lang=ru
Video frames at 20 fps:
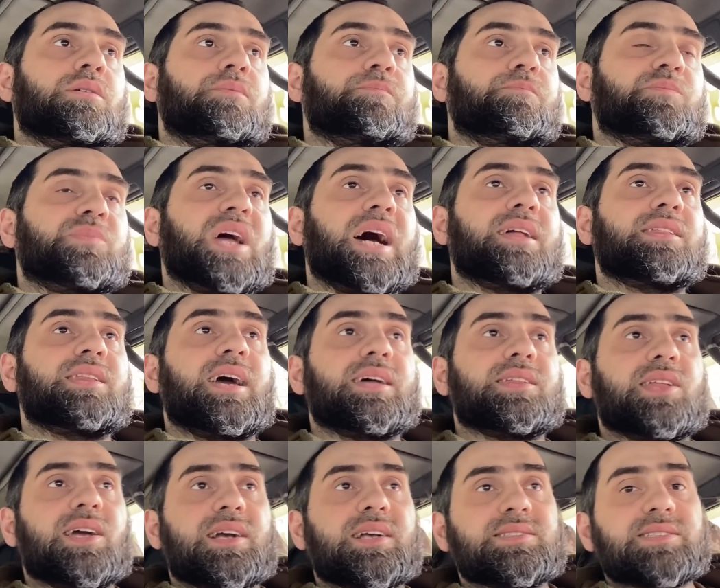данная,
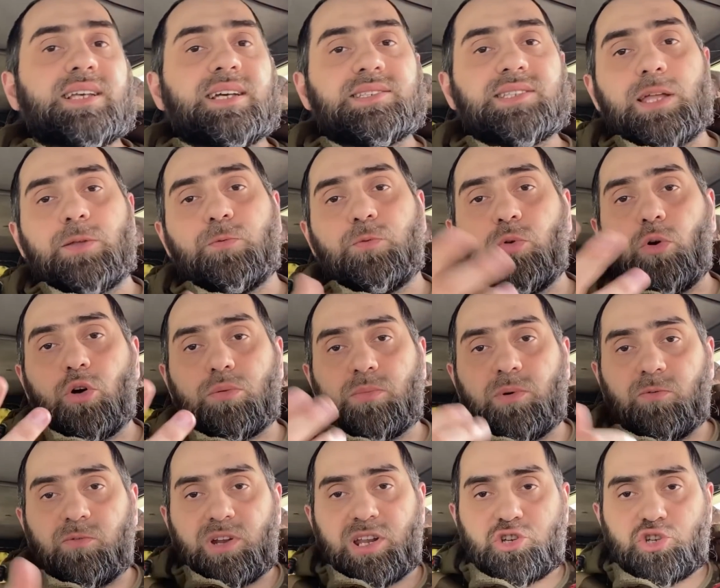так сказать, форма
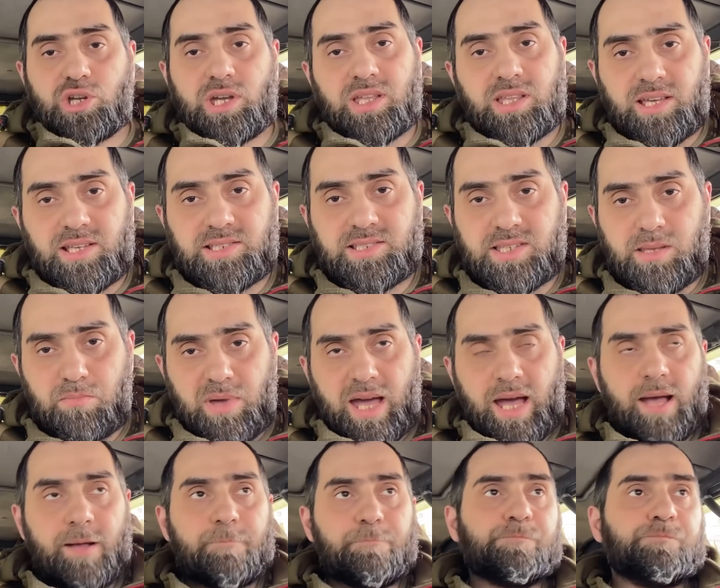выражения
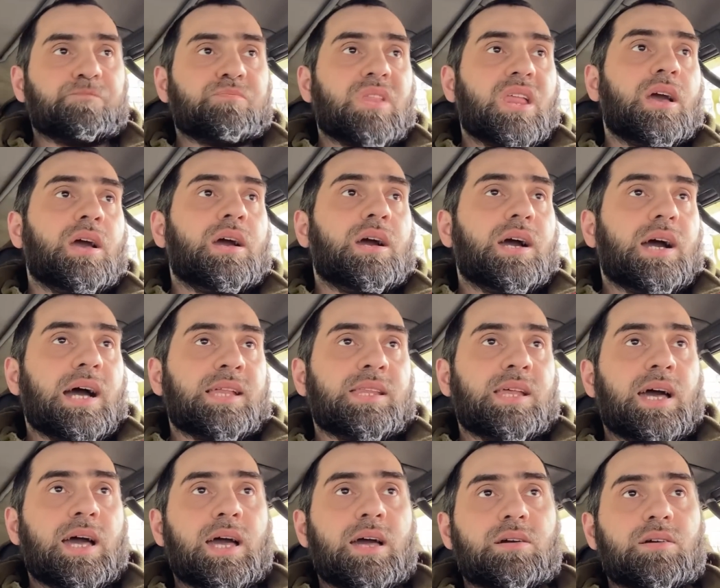себя,
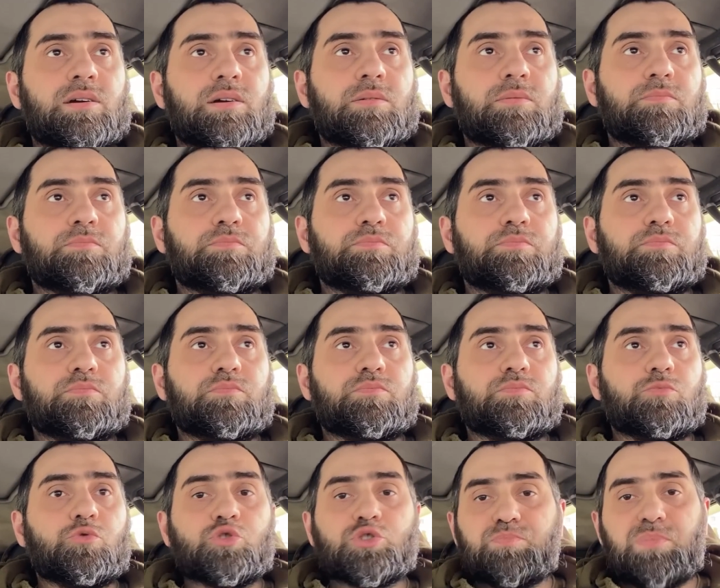она э,
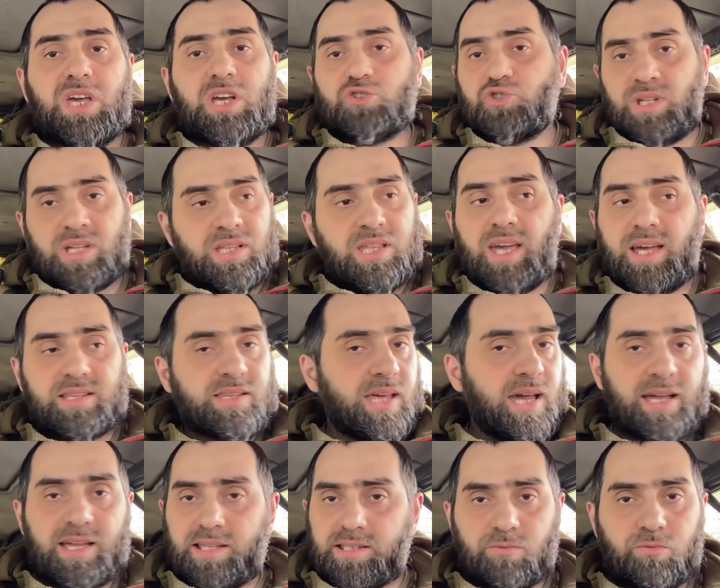успешна. Нет, я
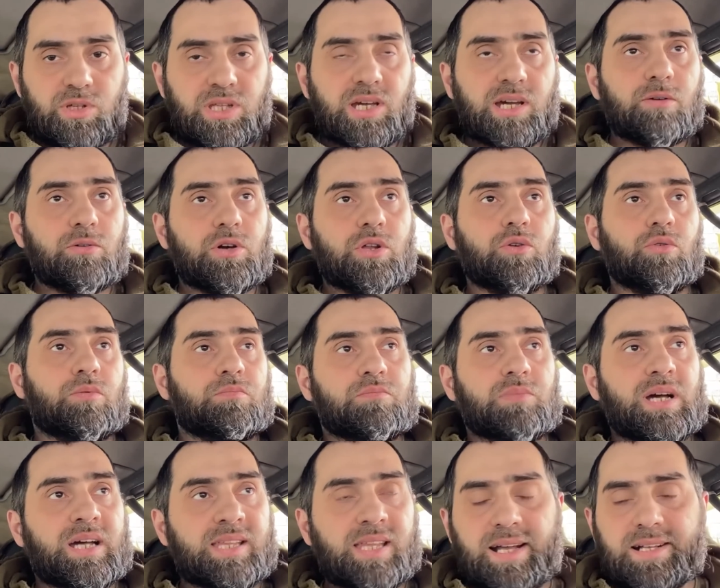этого не говорю.
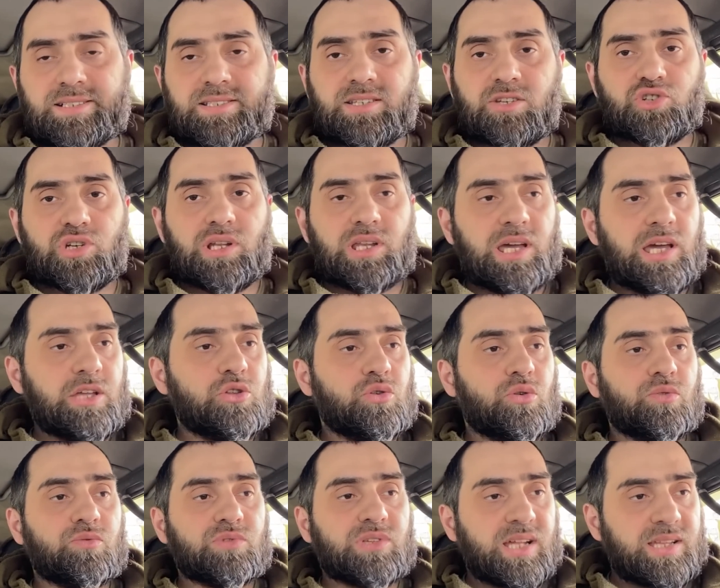Она, к
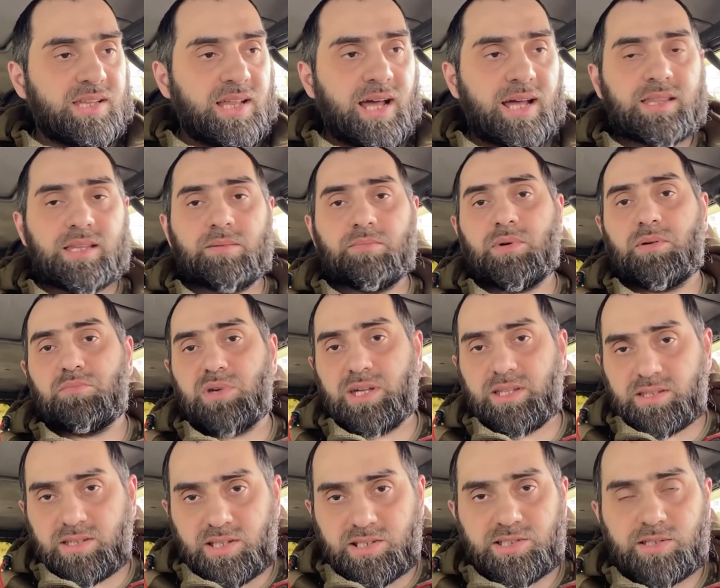сожалению, на данный
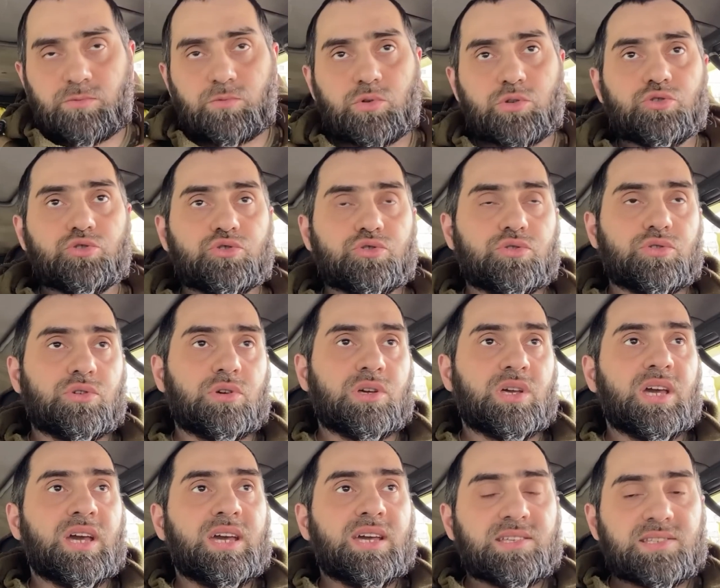момент, на сегодняшний
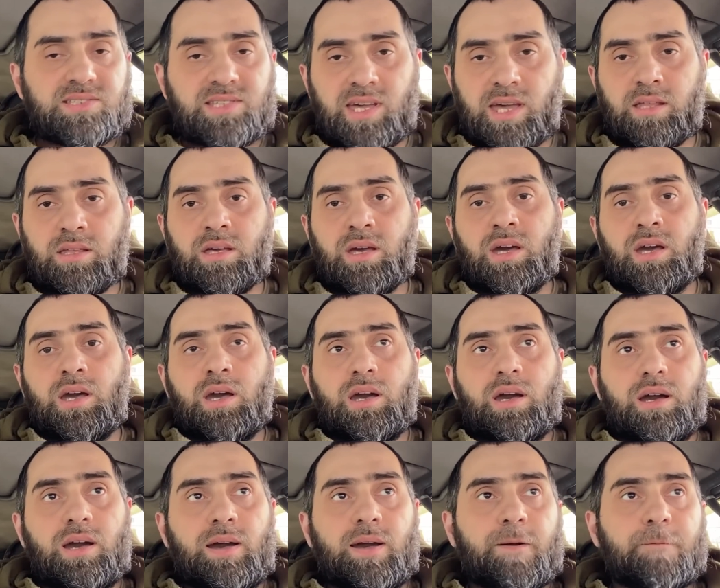день
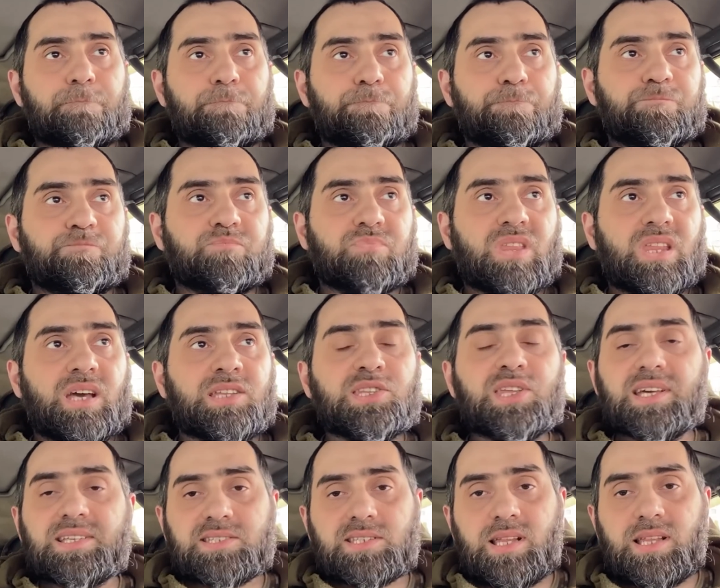э,
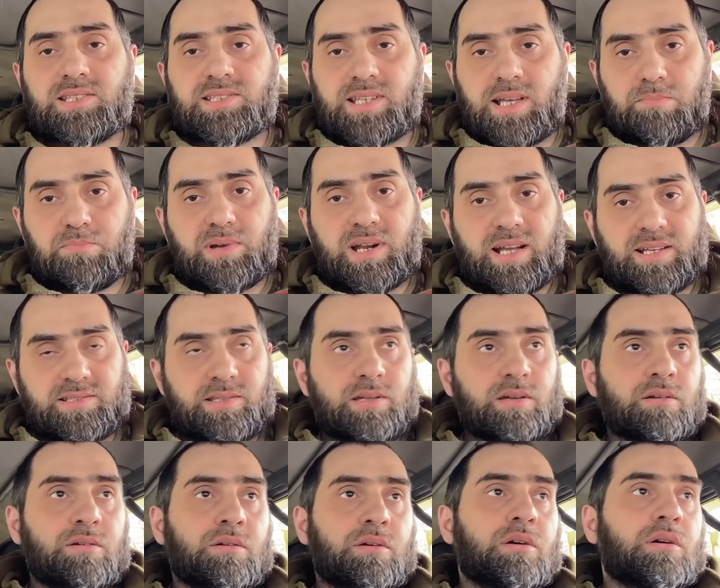нецелесообразна.
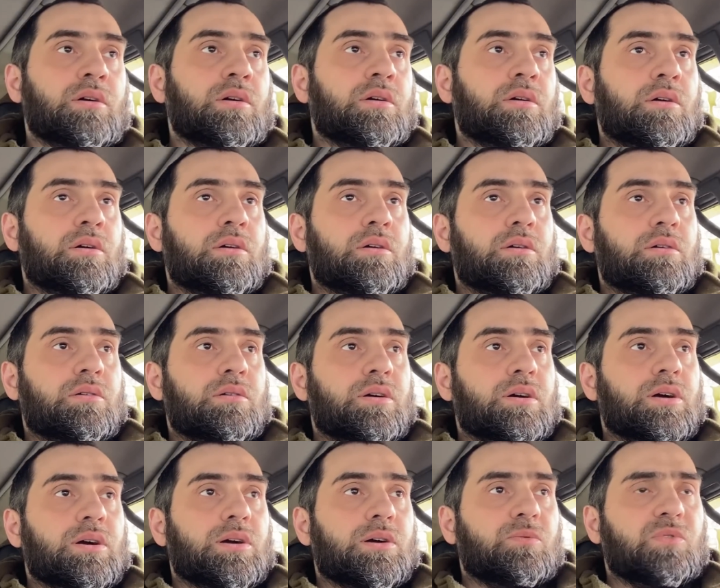
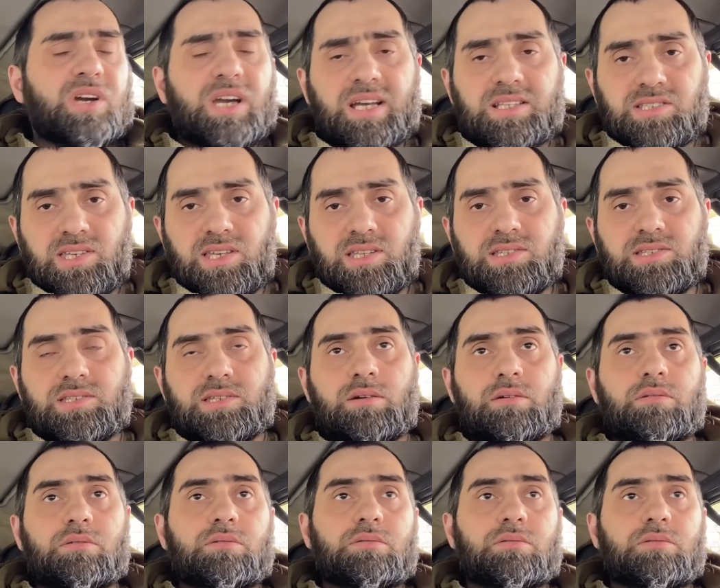Э, выходить